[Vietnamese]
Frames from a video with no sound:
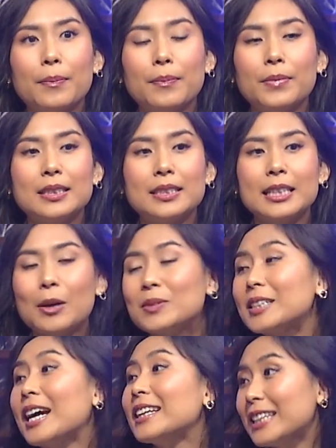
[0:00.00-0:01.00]
mình không
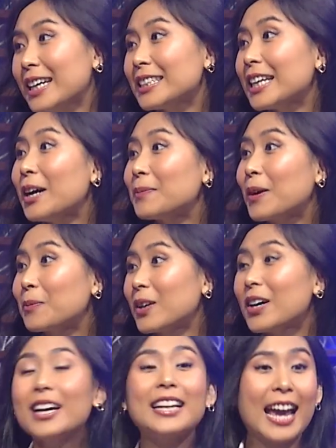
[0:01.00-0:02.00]
được đền gì hết, cái hợp đồng
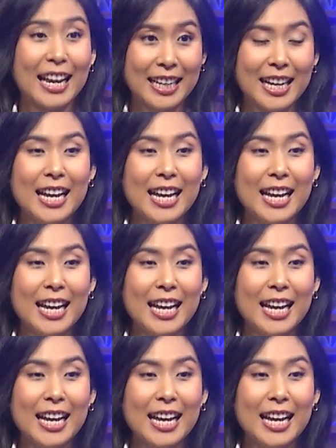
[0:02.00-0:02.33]
nó hết hạn.